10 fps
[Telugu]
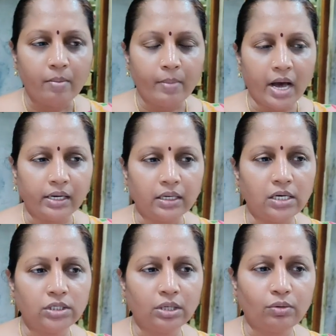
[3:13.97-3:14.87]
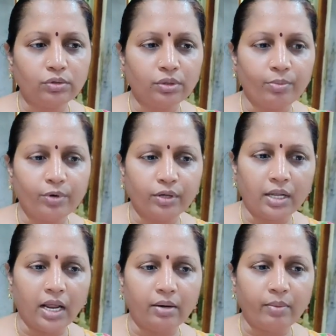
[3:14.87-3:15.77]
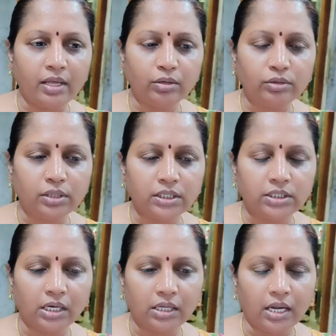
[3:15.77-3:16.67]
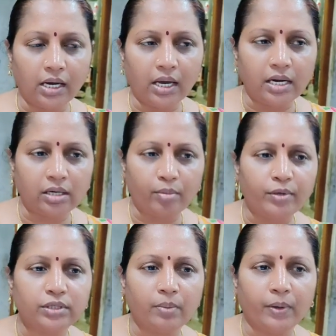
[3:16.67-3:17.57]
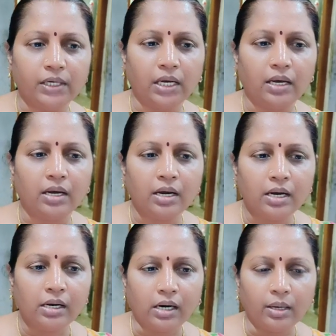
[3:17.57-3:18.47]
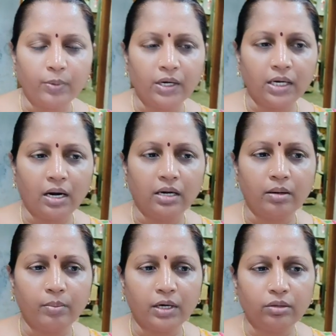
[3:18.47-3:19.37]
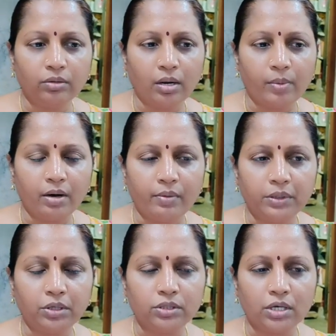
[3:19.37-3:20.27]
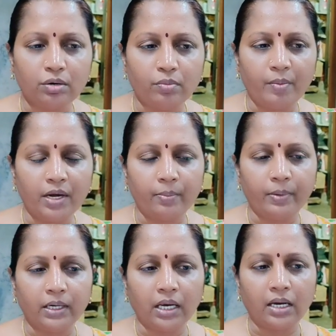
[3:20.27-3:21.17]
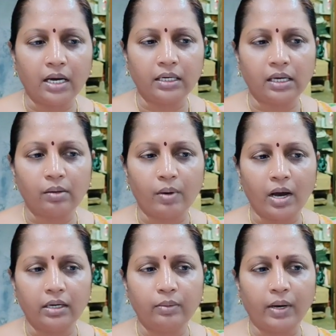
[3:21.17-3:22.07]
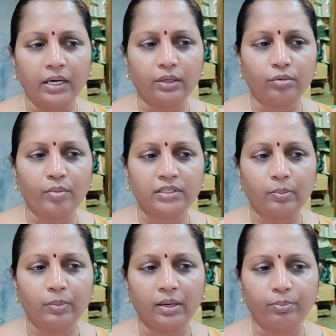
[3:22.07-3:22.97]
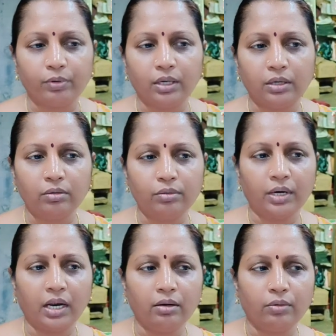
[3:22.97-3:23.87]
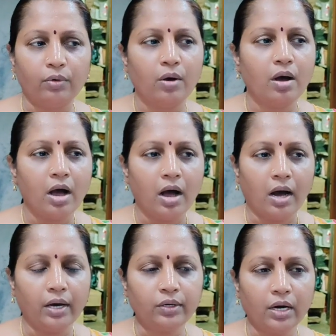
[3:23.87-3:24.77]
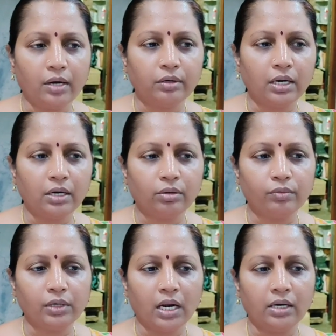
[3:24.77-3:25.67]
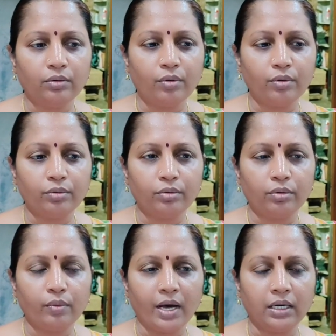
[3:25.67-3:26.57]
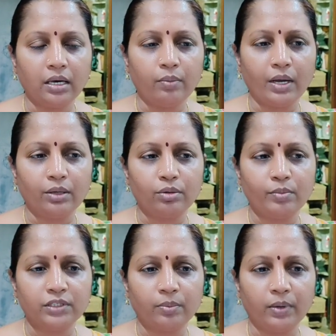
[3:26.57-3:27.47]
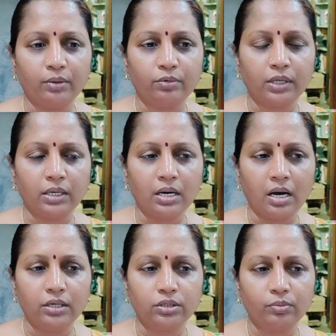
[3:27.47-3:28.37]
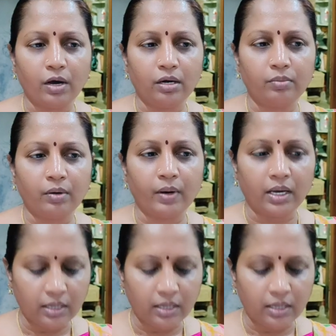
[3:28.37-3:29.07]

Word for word: మార్గనేషన్ కోసం మూడు వందల అరవై ఐదు రోజులు నిచ్చన్నదాన కార్యక్రమం చేపట్టి కడుపు నిండా అన్నం పెడుతున్న భగవంతుడి స్వరూపమైన పెంటయ్య గారికి వారి వారి కుటుంబ సభ్యులు ఎప్పుడు నిండు నూరేండ్లు ఆయురారోగ్యాలతో ఉండాలని కోరుకుంటూ వారికి వారి కుటుంబ సభ్యులకు దీర్ఘాయుష్మానుభవ